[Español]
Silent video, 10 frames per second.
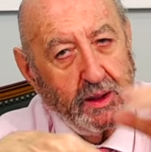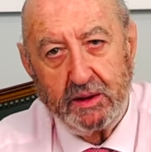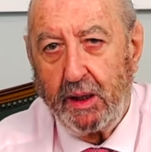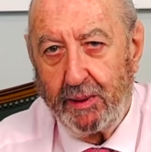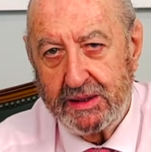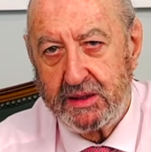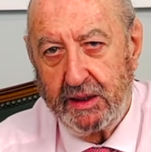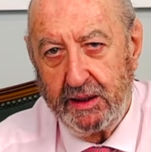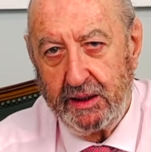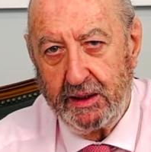te vas
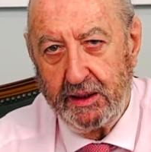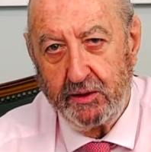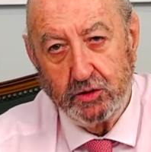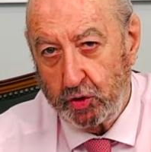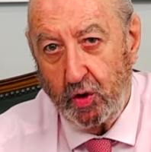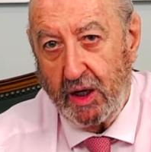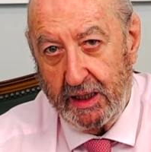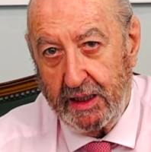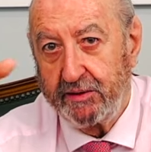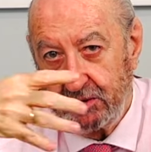eh, no solo a la
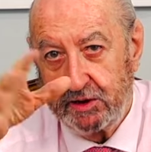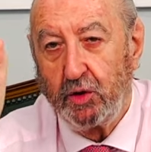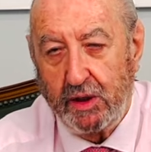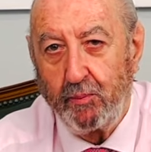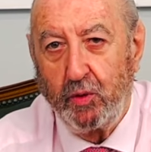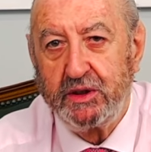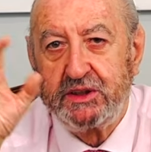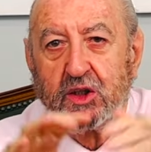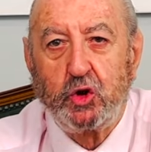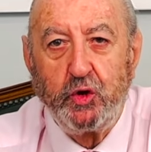cárcel, sino que puedes
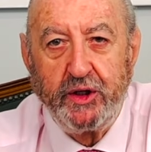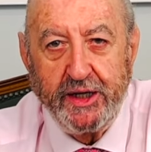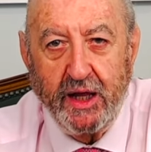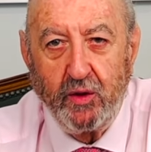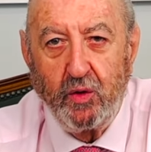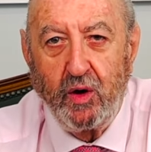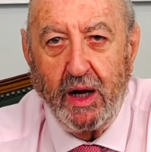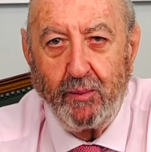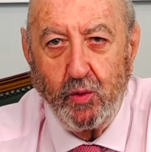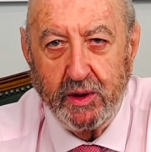ser condenado
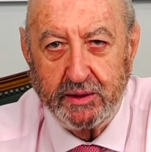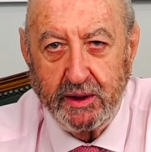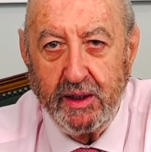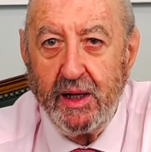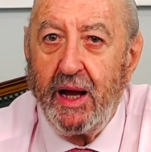a muerte.